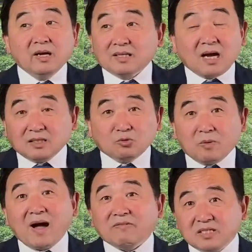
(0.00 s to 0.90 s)
他很多
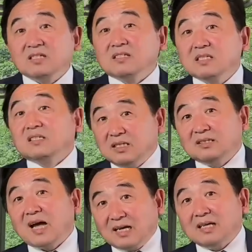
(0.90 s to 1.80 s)
麻烦是自己
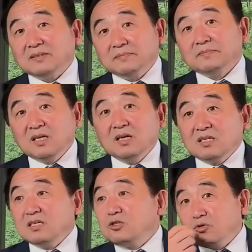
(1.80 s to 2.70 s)
带来的，
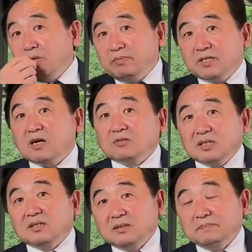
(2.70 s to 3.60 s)
是嘴巴造
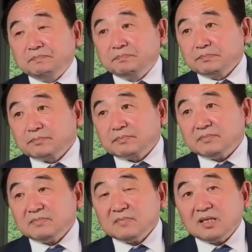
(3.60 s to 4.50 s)
成的。
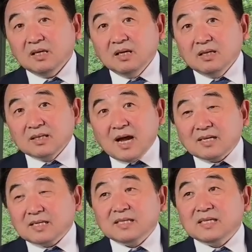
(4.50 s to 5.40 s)
那
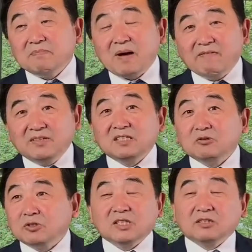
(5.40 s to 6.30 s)
这些麻人
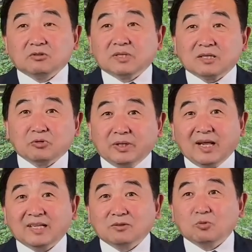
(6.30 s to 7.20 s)
说，这就是他锤
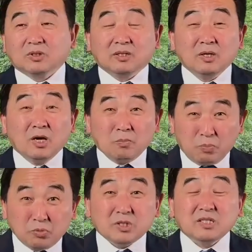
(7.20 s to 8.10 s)
炼的过程，
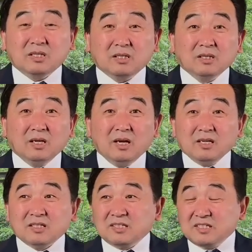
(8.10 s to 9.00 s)
不是，
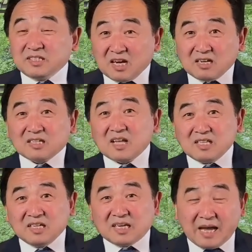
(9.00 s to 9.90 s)
这是江山
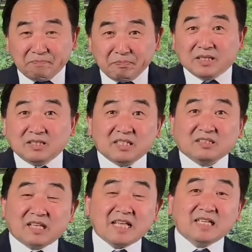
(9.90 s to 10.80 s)
易改秉
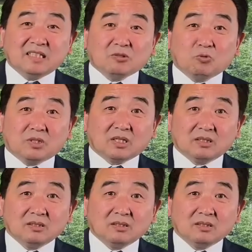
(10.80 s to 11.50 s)
性难移的过程。